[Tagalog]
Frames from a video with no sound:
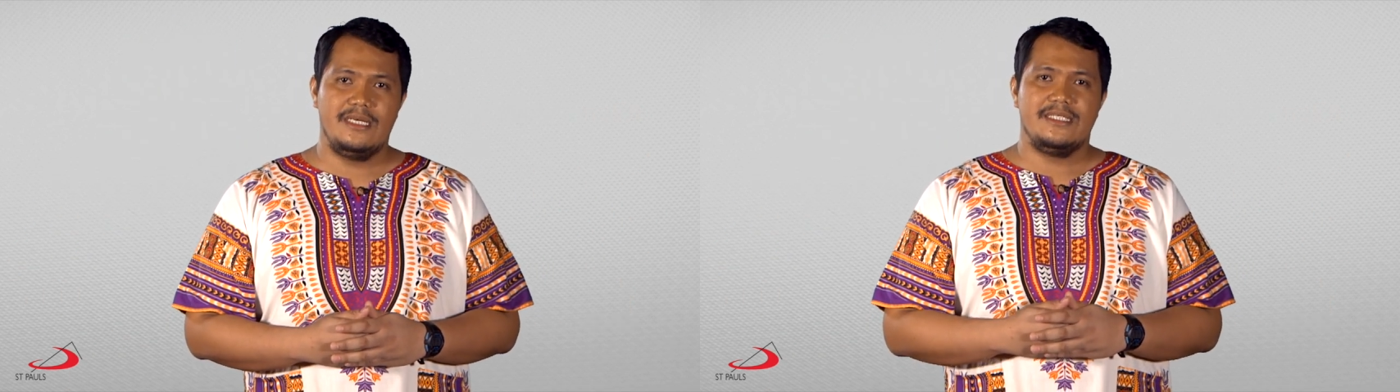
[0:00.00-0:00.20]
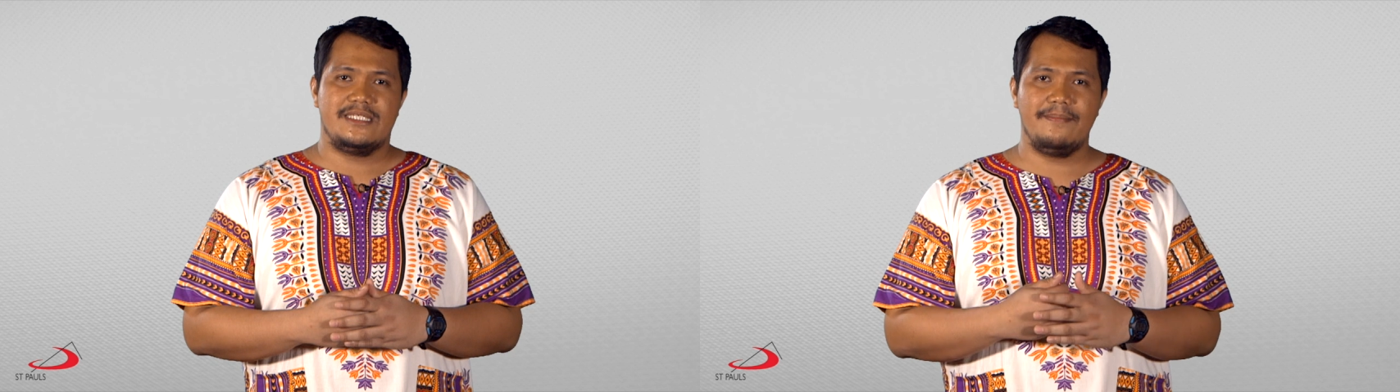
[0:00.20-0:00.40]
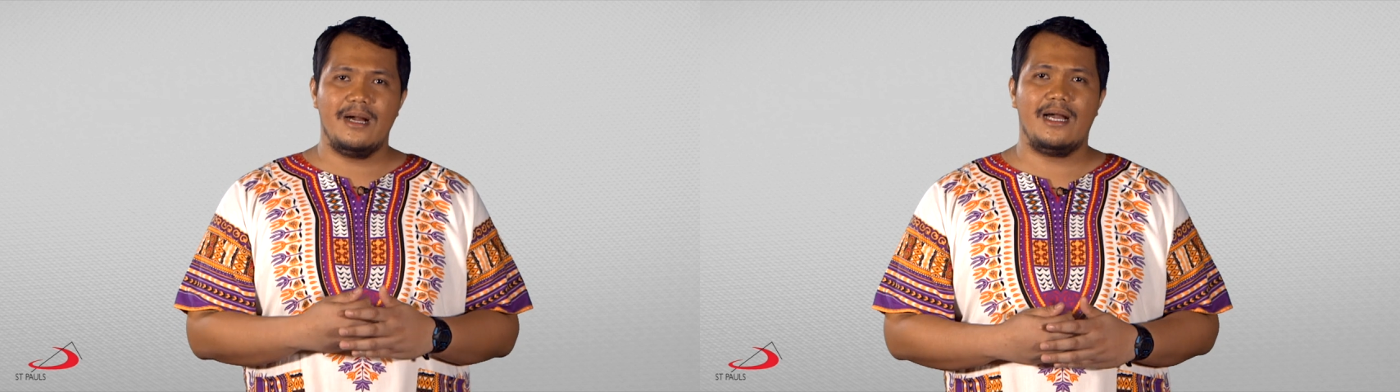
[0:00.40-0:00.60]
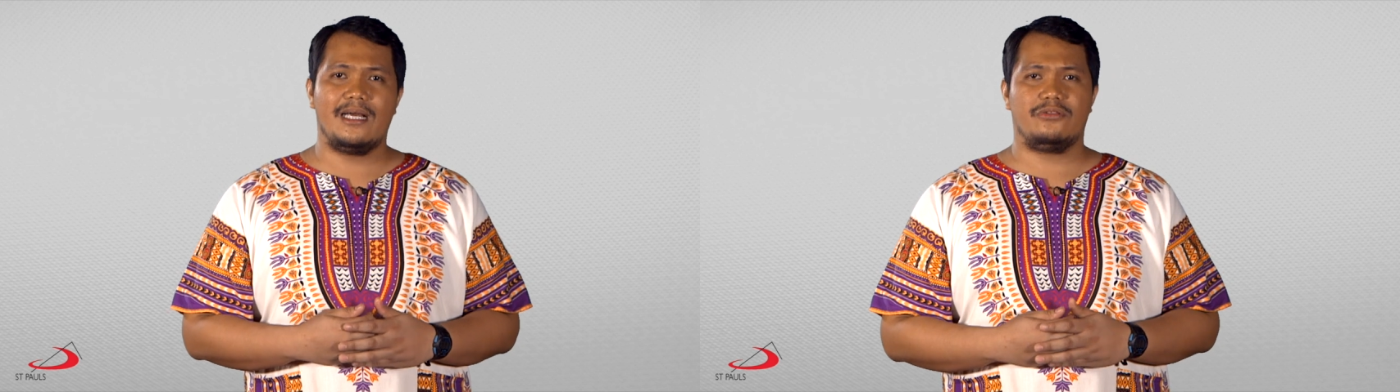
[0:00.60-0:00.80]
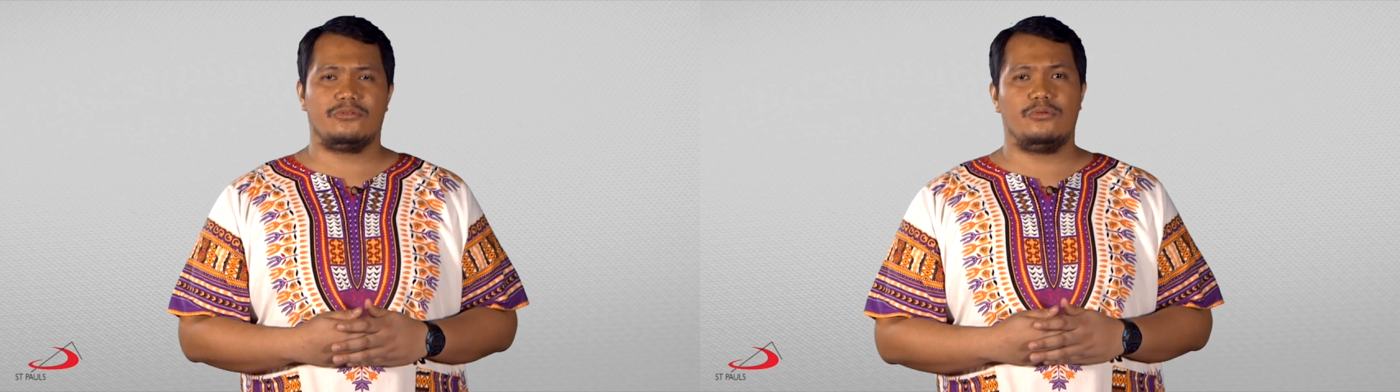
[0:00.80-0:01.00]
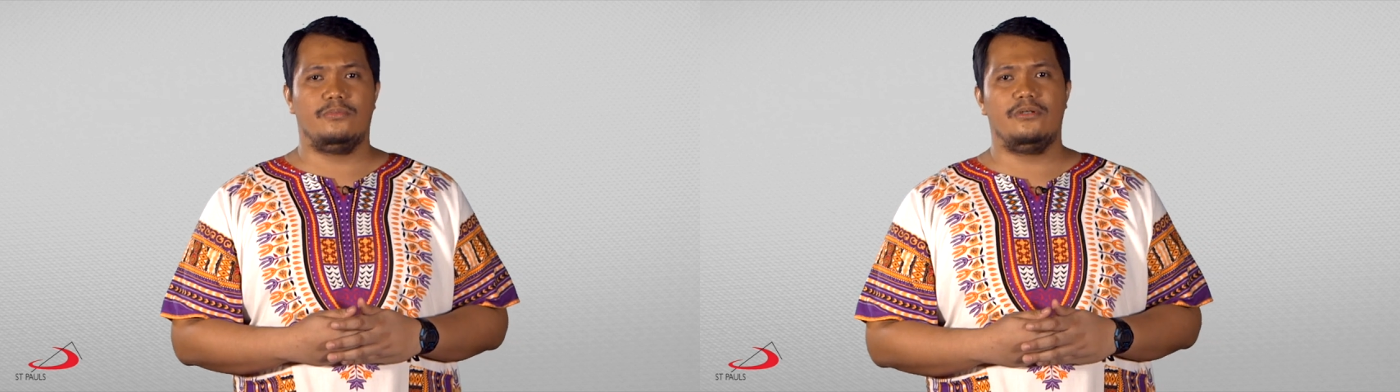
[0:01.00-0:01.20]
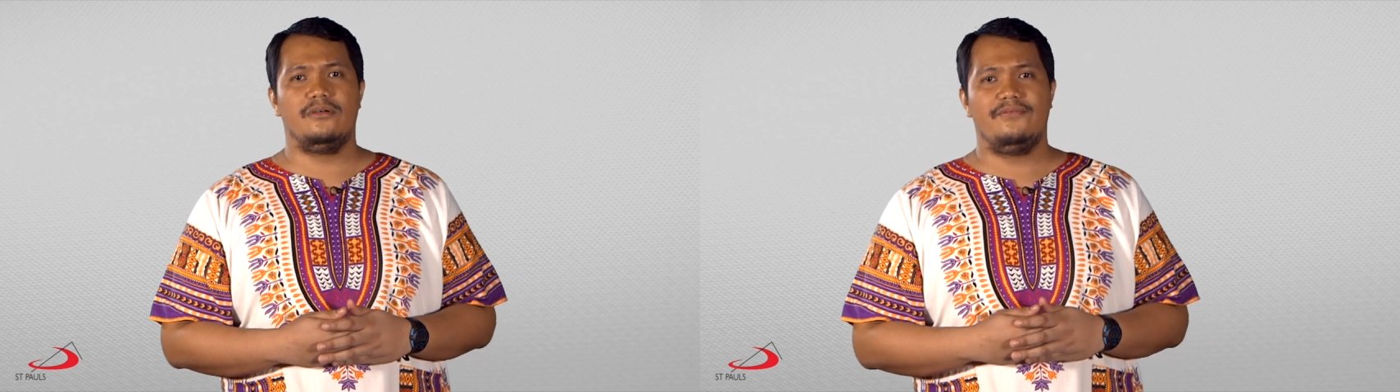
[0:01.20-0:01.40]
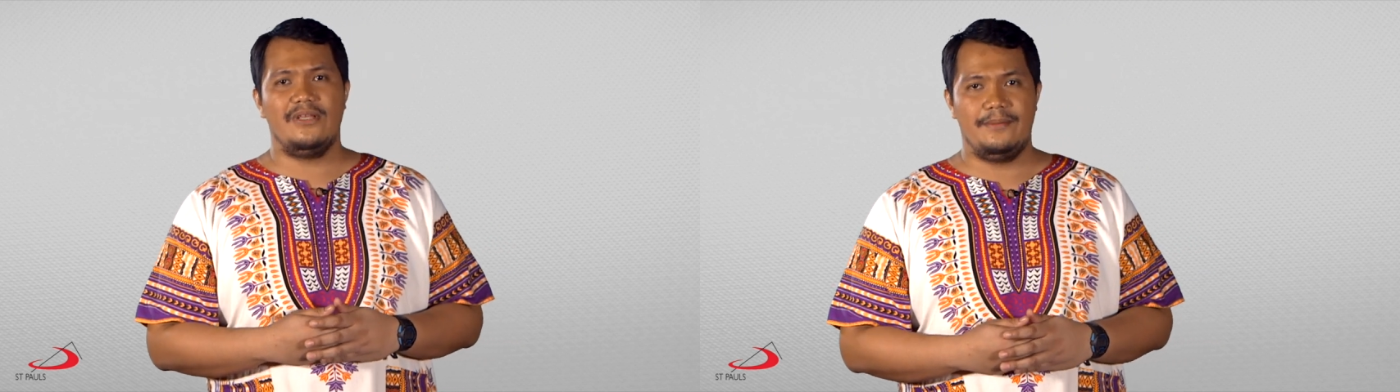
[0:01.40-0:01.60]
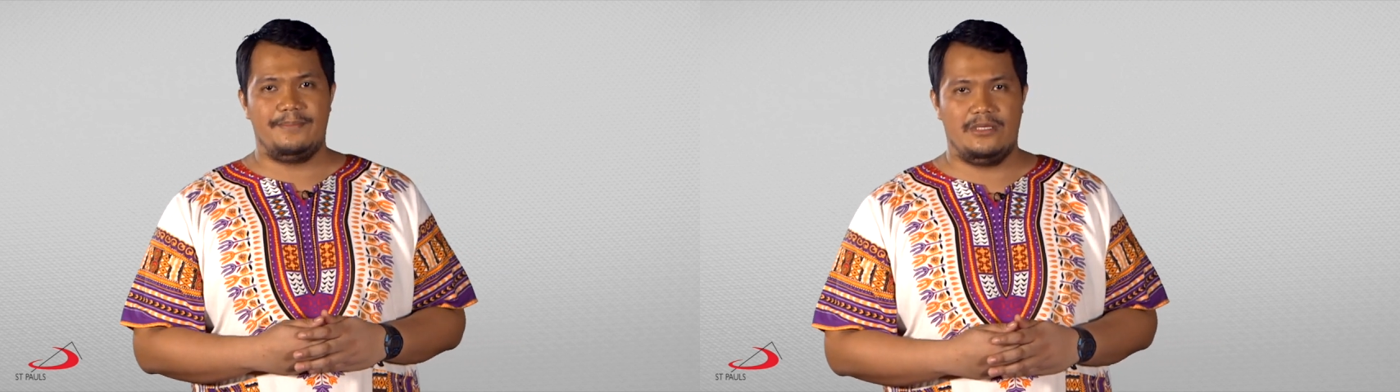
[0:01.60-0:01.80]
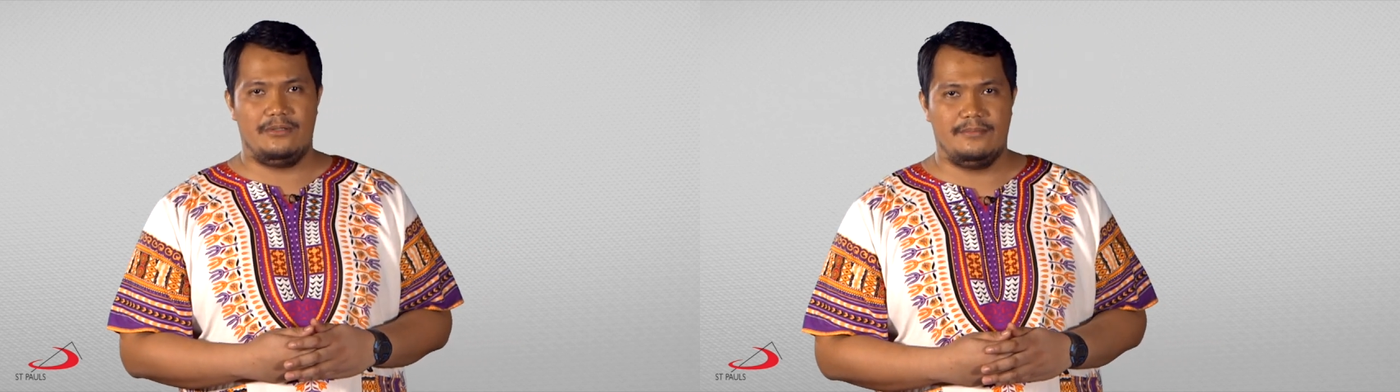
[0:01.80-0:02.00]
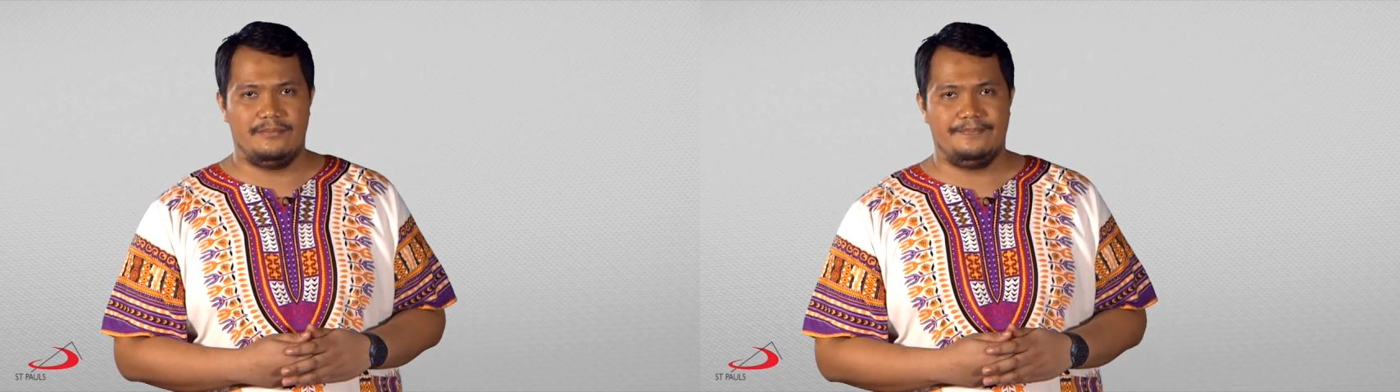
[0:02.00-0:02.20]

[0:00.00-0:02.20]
sa mga katutubong Filipino.